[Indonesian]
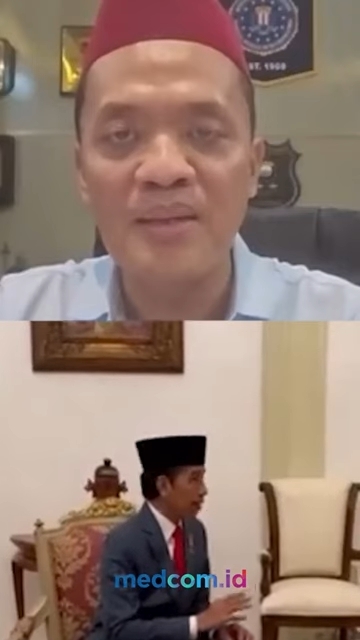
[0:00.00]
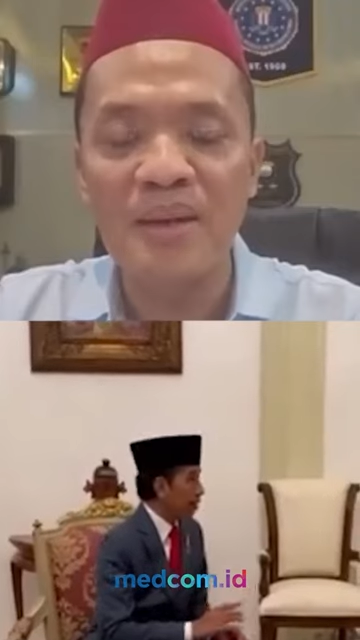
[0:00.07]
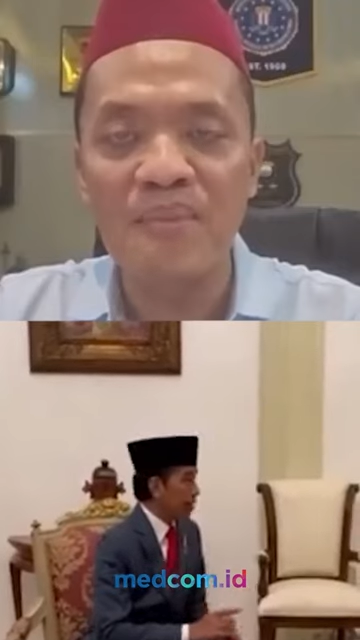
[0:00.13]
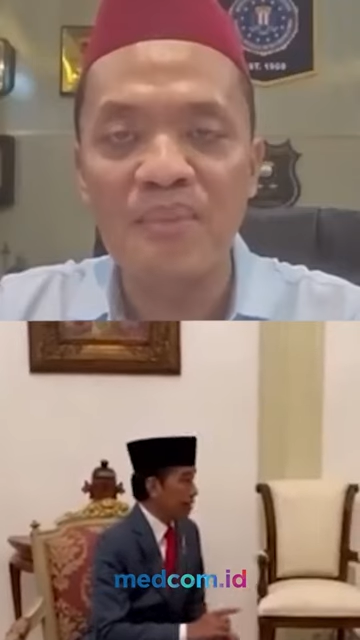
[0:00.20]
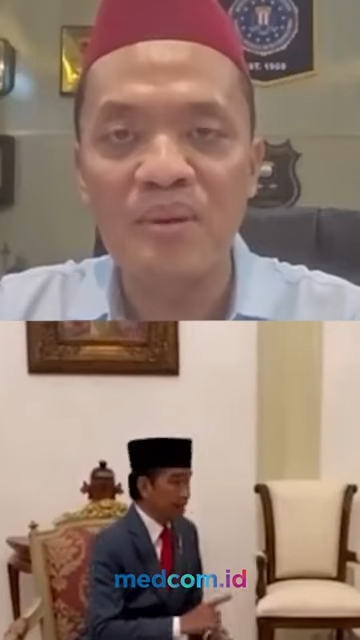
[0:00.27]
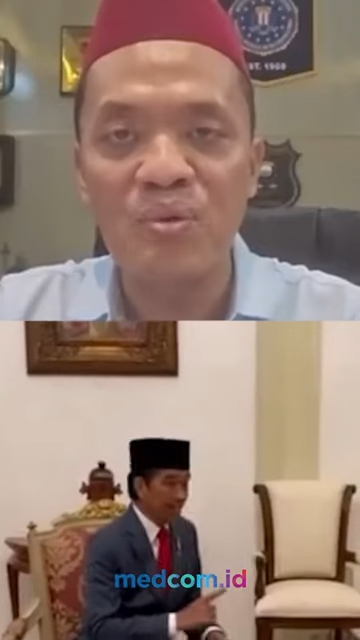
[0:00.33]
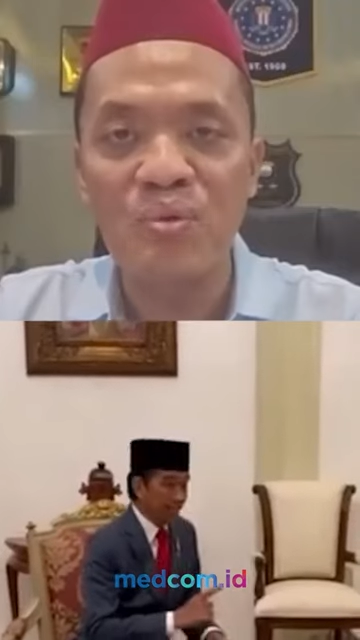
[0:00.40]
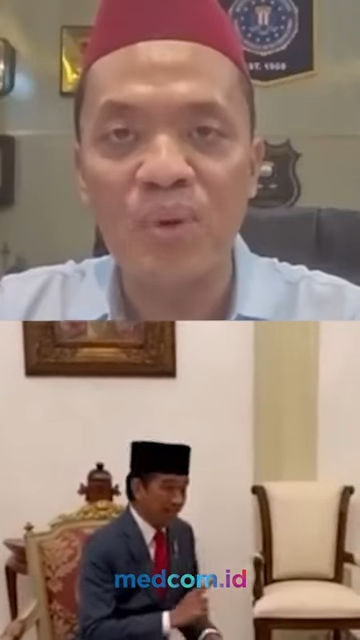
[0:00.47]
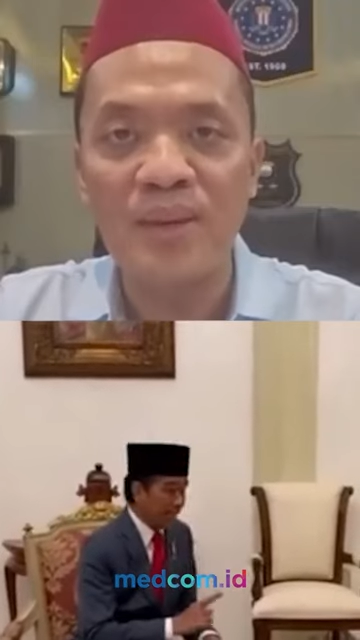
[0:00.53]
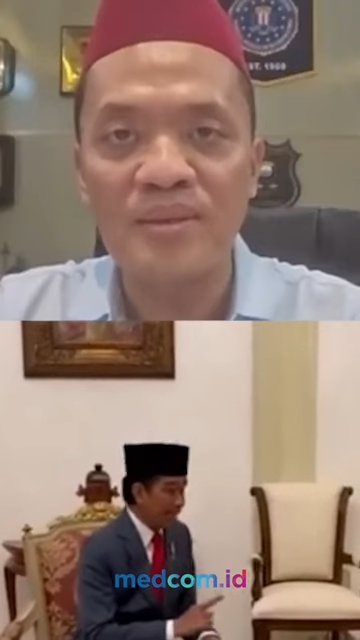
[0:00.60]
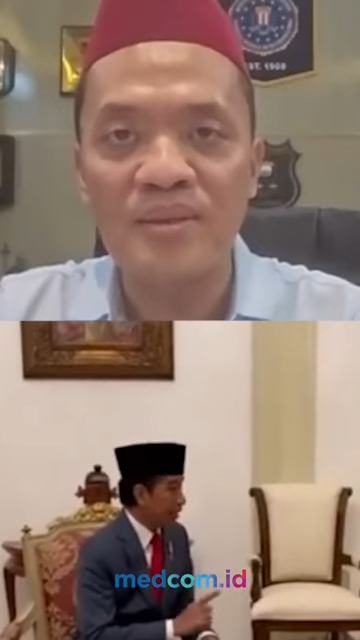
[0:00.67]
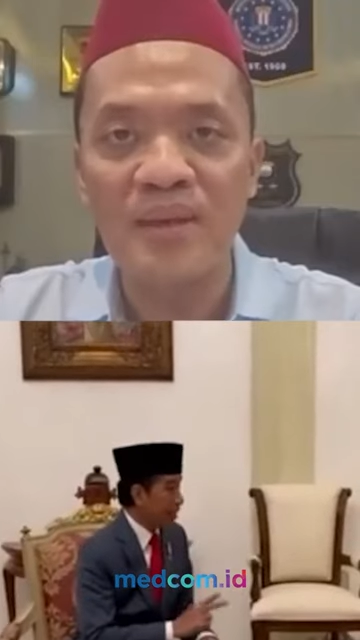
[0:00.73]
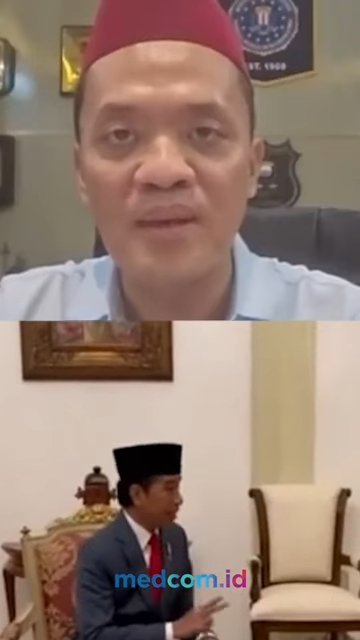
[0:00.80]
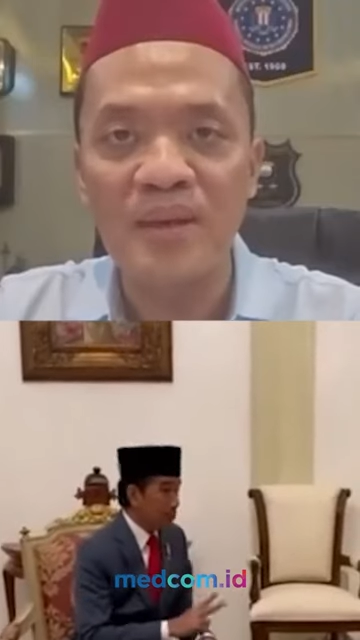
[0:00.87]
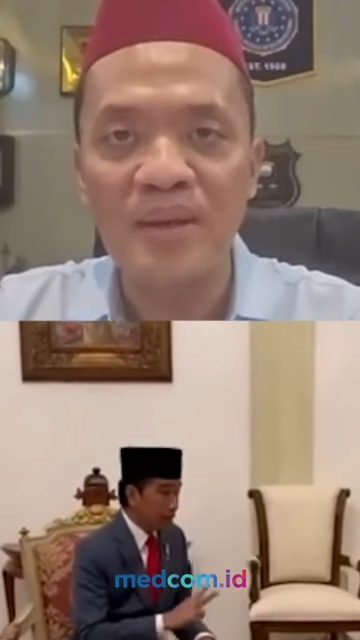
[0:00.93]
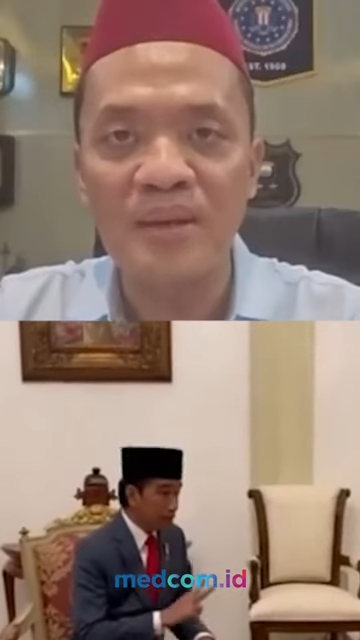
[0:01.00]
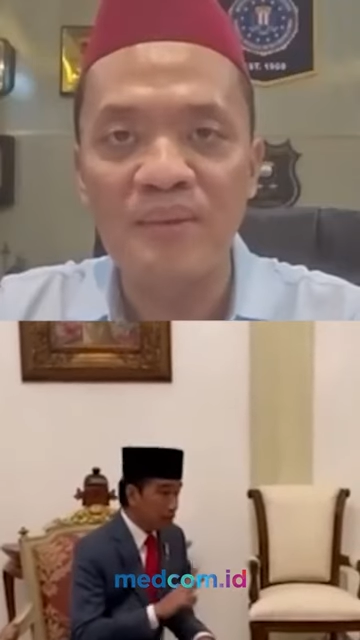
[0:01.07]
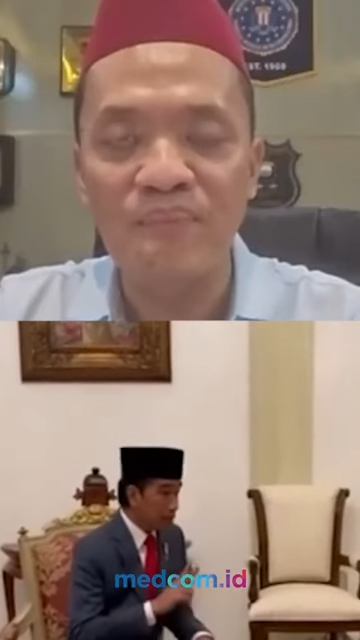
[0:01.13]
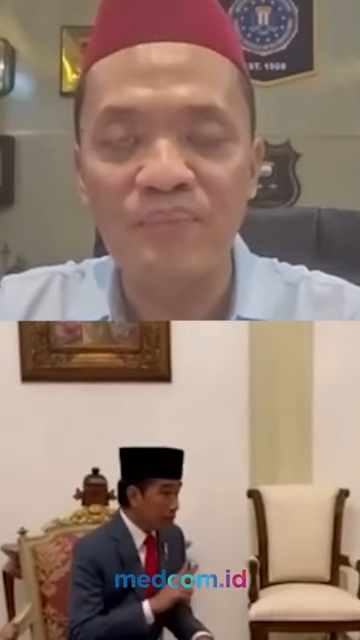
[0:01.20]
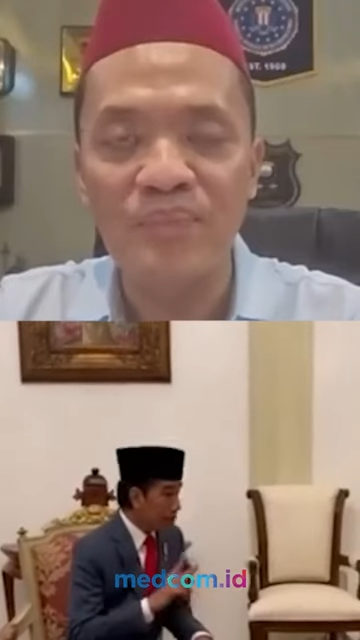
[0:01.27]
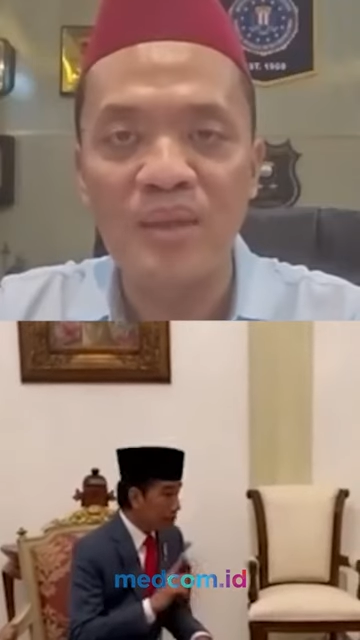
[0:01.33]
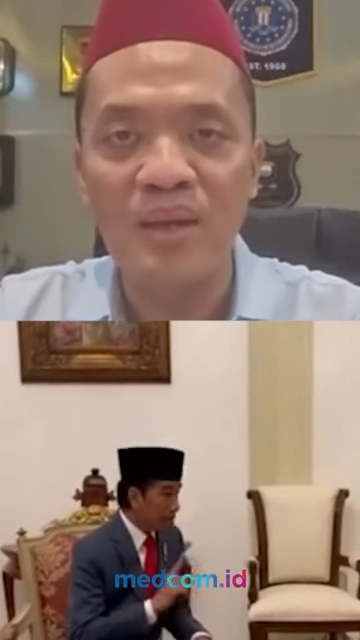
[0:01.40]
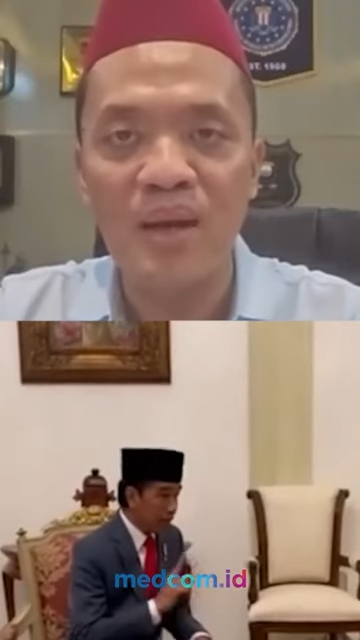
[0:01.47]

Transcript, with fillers: kita berkuasa